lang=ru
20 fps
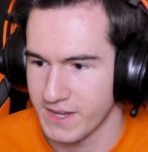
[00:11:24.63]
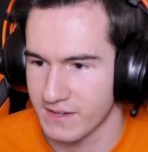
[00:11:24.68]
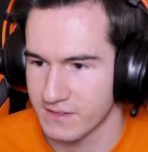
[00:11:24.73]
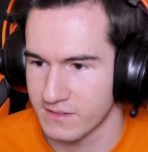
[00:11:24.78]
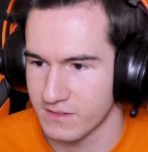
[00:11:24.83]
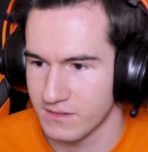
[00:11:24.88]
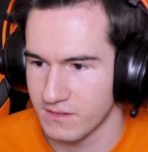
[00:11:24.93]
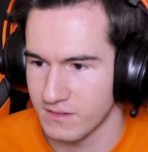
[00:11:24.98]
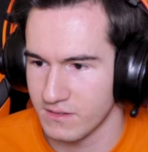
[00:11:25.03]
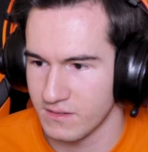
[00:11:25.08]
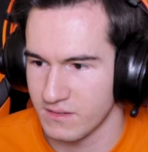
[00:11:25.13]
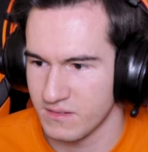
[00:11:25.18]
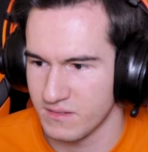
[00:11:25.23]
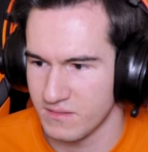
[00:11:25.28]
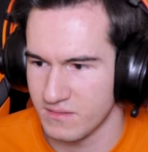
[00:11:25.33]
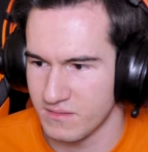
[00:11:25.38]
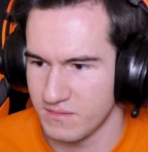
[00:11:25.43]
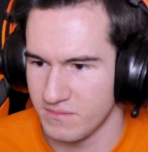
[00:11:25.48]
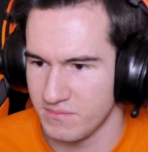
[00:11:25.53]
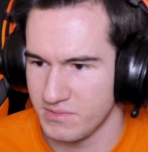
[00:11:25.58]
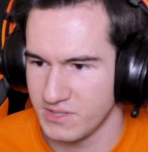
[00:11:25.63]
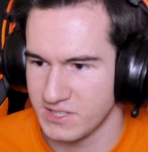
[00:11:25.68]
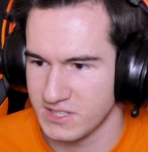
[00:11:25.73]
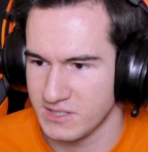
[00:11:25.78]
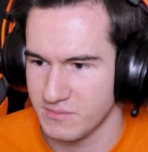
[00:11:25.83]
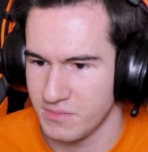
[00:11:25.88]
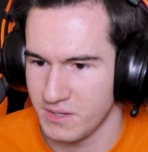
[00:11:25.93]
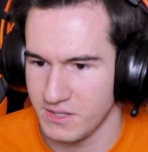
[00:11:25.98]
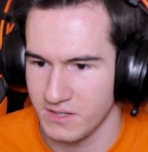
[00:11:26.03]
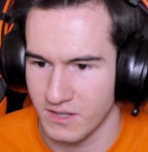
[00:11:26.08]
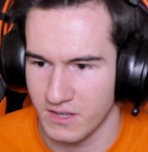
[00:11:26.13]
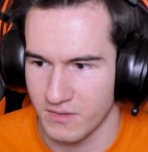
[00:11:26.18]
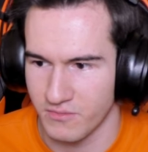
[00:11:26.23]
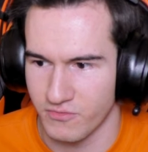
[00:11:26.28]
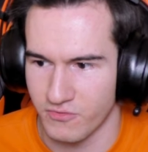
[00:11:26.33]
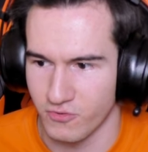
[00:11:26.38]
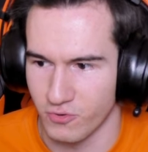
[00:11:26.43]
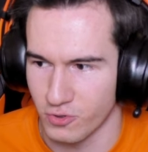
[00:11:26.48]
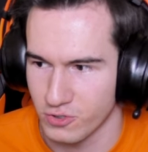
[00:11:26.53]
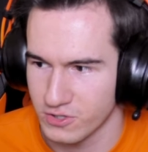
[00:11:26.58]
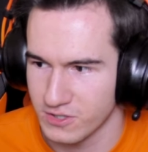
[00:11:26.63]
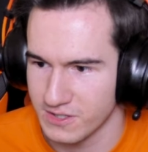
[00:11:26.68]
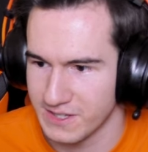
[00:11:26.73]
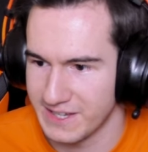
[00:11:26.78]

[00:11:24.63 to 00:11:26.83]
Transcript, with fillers: как-то без тебя некомфортно,